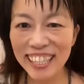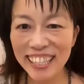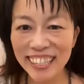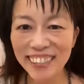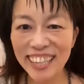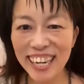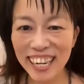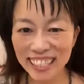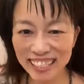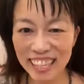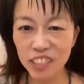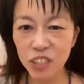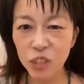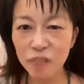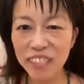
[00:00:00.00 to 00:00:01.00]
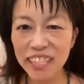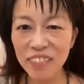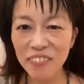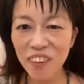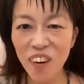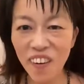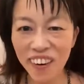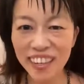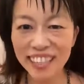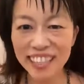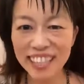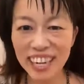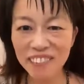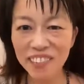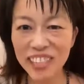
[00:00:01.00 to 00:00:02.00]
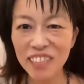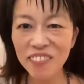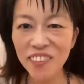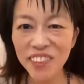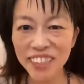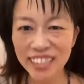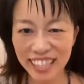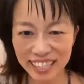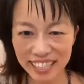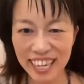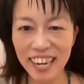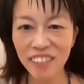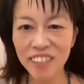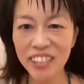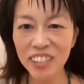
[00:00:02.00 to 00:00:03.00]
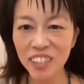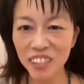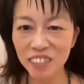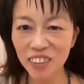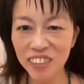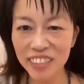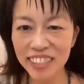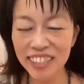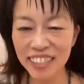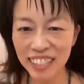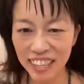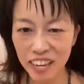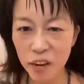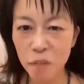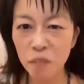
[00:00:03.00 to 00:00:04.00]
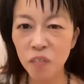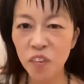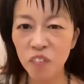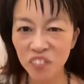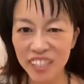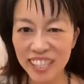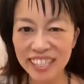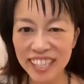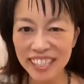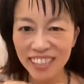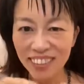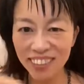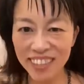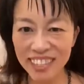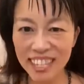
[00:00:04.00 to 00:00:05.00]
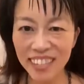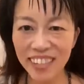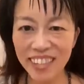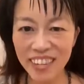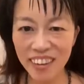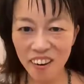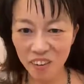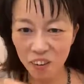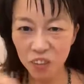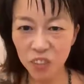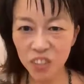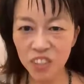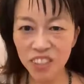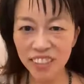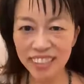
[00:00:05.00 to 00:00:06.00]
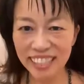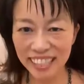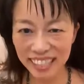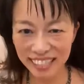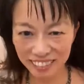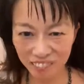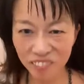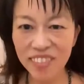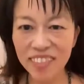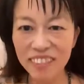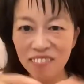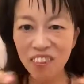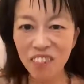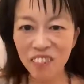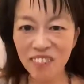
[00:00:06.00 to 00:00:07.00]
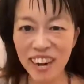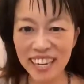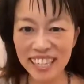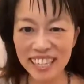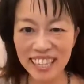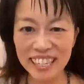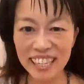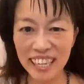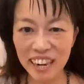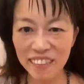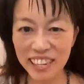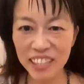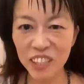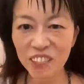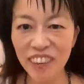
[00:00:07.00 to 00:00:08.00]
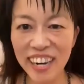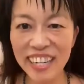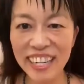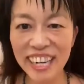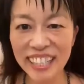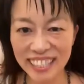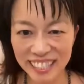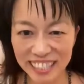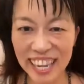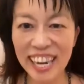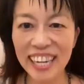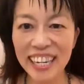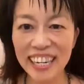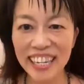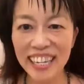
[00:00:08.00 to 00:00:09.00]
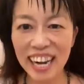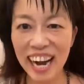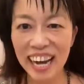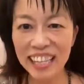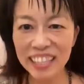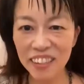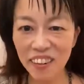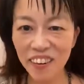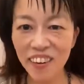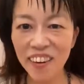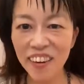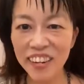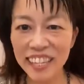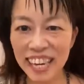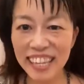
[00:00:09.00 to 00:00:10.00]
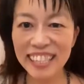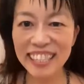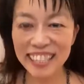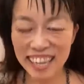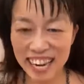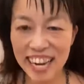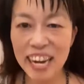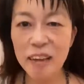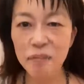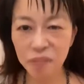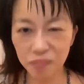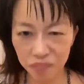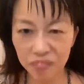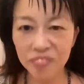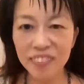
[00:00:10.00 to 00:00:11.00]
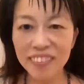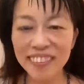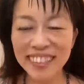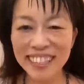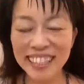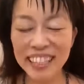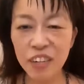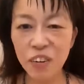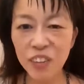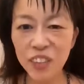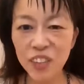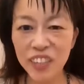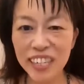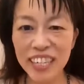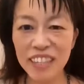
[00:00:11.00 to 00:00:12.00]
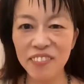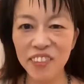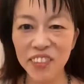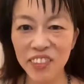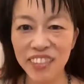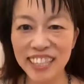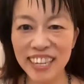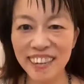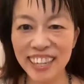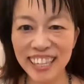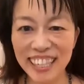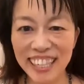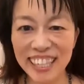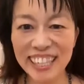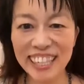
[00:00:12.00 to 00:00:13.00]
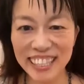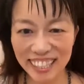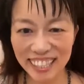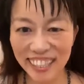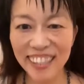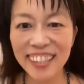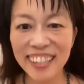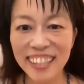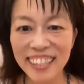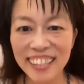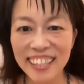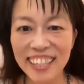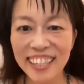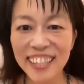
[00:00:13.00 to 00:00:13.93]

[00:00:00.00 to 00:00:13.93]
きをかけて組紐、しかも紐をつけて折り鶴もプレゼントして、それを袋にもうパッケージ可愛くパッケージして愛を書いて日本中から募集したわけなんですよ。で